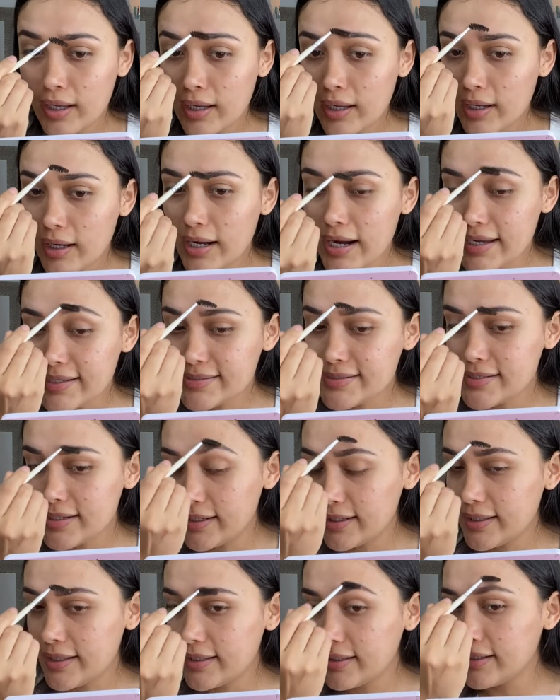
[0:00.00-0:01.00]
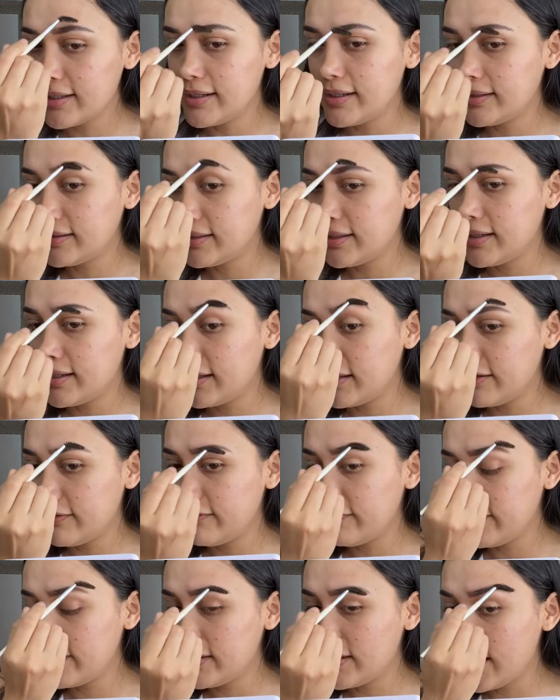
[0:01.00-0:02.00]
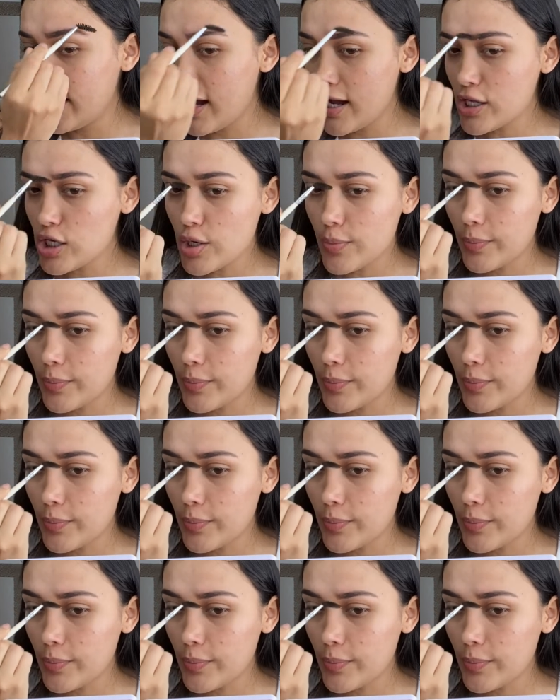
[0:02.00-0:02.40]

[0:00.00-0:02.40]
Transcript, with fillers: la cena de, fin de año